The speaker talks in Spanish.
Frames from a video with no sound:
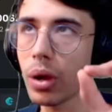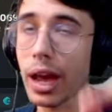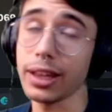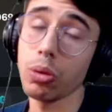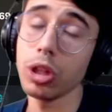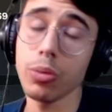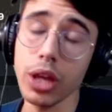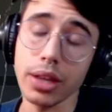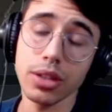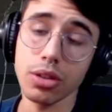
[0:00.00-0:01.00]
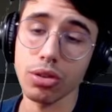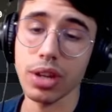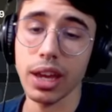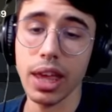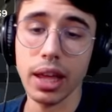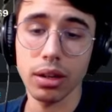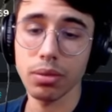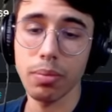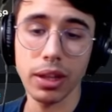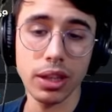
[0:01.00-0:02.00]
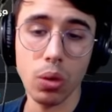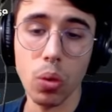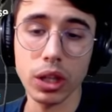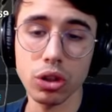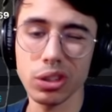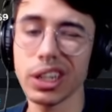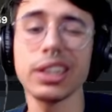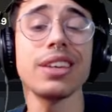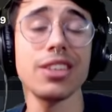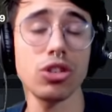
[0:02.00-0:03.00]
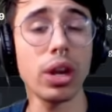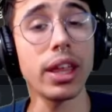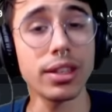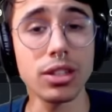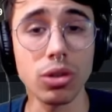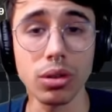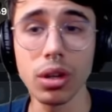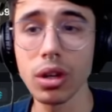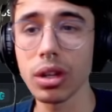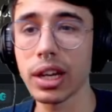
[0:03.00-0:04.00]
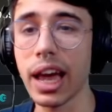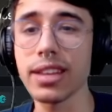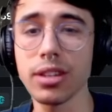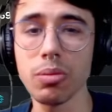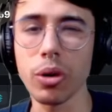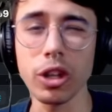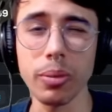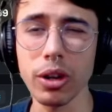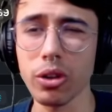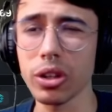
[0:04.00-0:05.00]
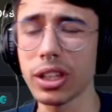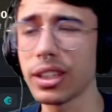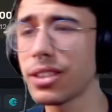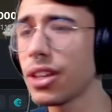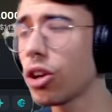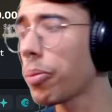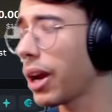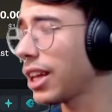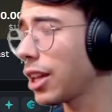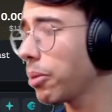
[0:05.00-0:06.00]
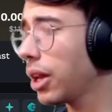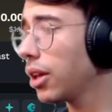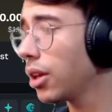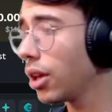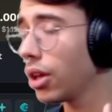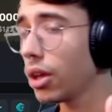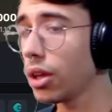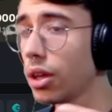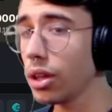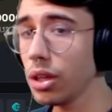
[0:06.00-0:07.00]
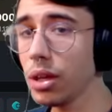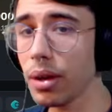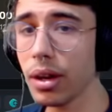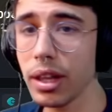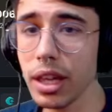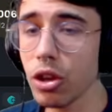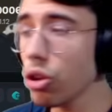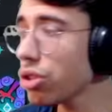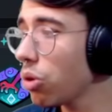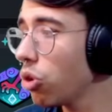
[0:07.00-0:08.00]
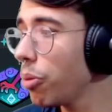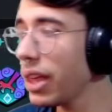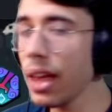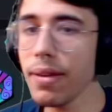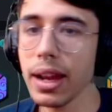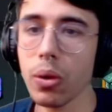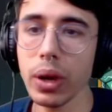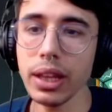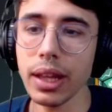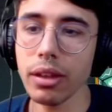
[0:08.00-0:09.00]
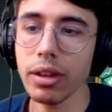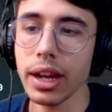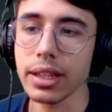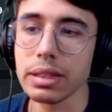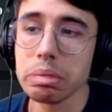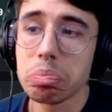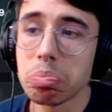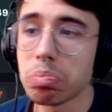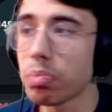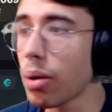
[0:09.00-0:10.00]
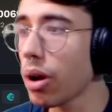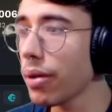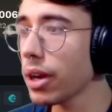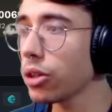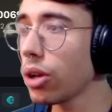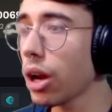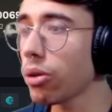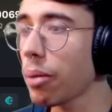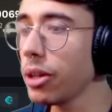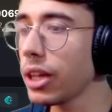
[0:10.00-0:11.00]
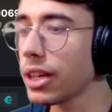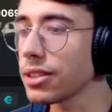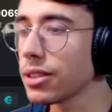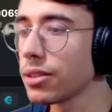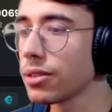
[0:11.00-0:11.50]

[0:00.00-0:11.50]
Ante último día de season, o sea, quedan 24, 36 horas de season, casi, un poquito menos, creo que 35 para que termine. Y a día de hoy, o sea, un Gloomy vale 40 dólares. Vamos a ver todas las runas místicas.